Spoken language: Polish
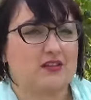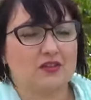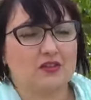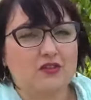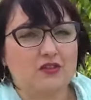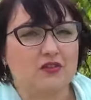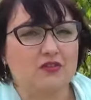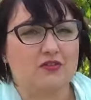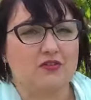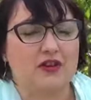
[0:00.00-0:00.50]

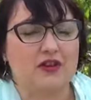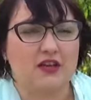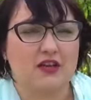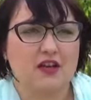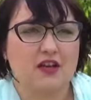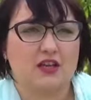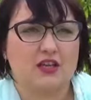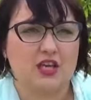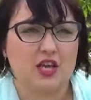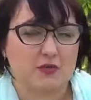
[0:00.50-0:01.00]
Krakowa.
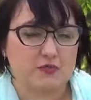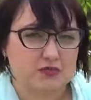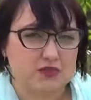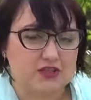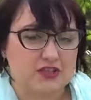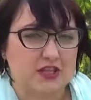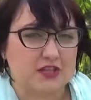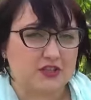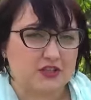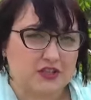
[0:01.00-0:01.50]
Jak
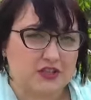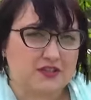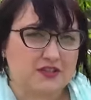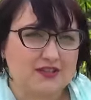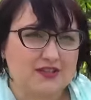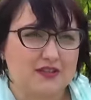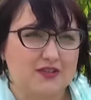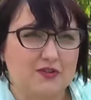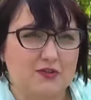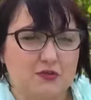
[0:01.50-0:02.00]
przyznacie,
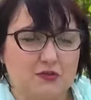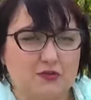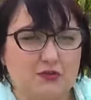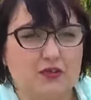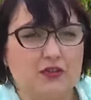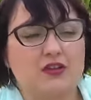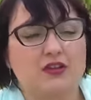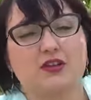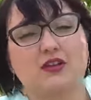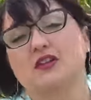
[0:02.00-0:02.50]

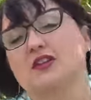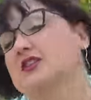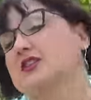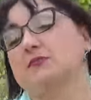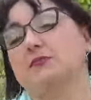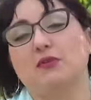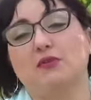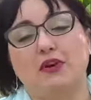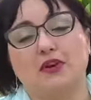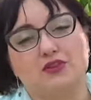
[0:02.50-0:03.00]
ról
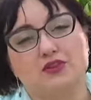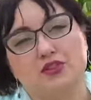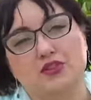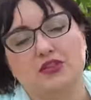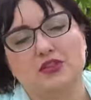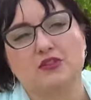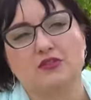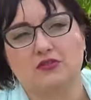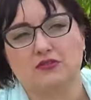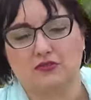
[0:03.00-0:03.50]

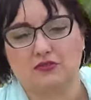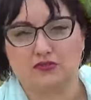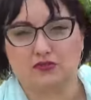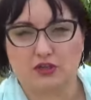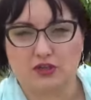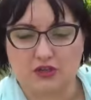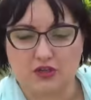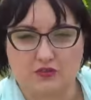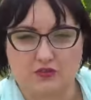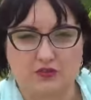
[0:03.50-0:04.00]
społecznych, ról
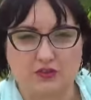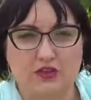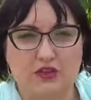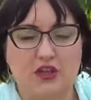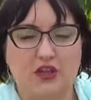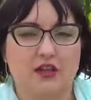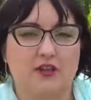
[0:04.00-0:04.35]
życiowych